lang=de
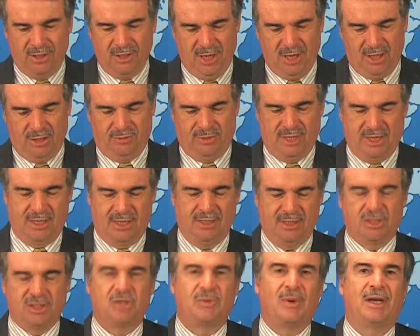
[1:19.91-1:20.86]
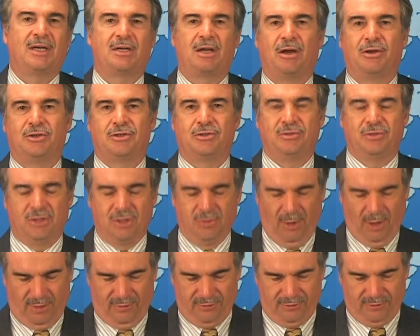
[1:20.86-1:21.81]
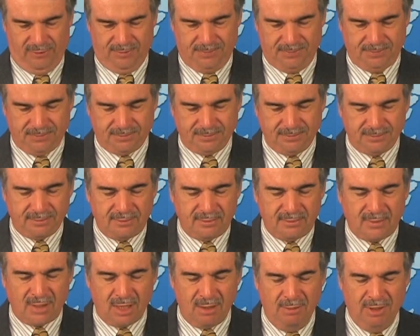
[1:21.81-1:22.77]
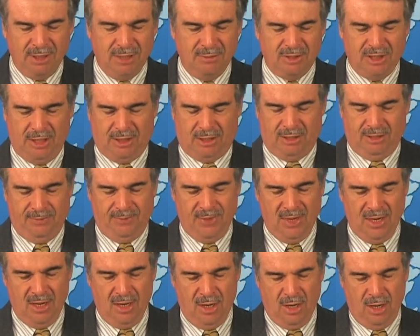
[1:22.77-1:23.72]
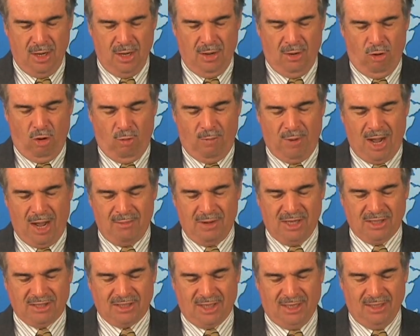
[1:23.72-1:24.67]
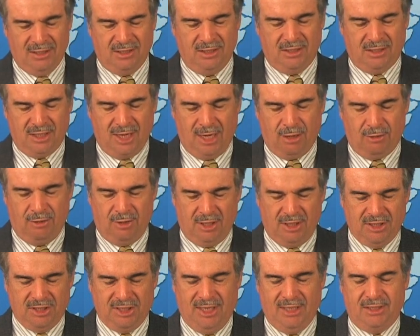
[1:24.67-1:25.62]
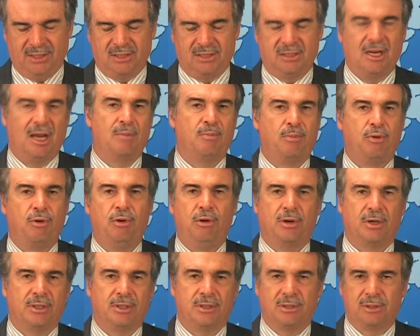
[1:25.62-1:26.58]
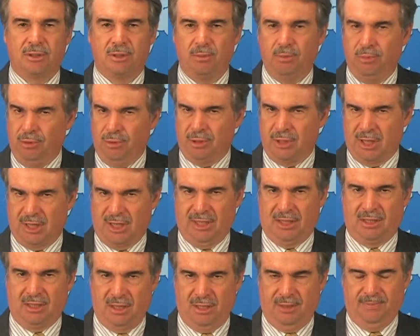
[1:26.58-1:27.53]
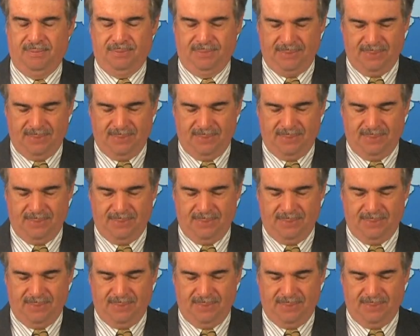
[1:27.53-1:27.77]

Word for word: Januar 2012 mit dem Titel Obamas Antiterrorgesetz empört Bürgerrechtler.